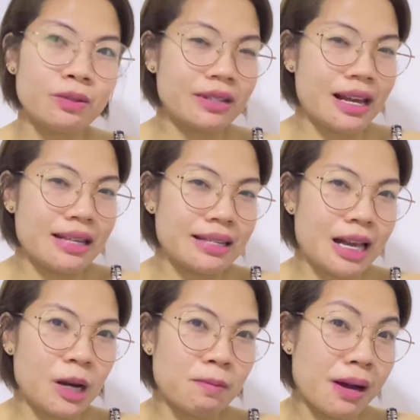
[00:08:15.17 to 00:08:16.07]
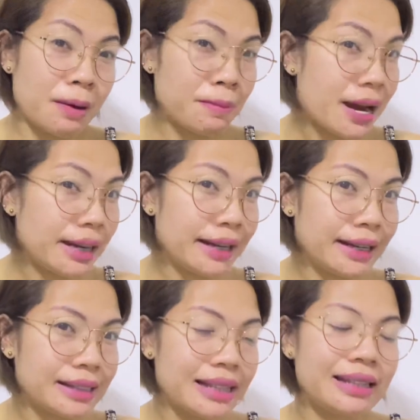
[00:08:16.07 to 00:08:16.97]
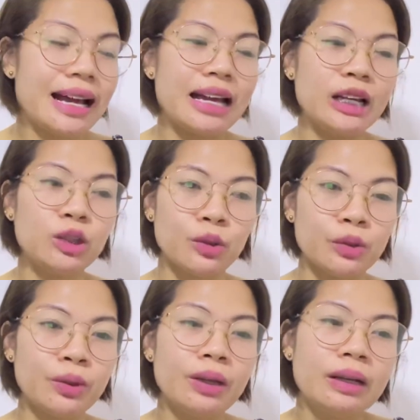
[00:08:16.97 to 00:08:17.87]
kung saan saang mga bagay kasi dahil doon,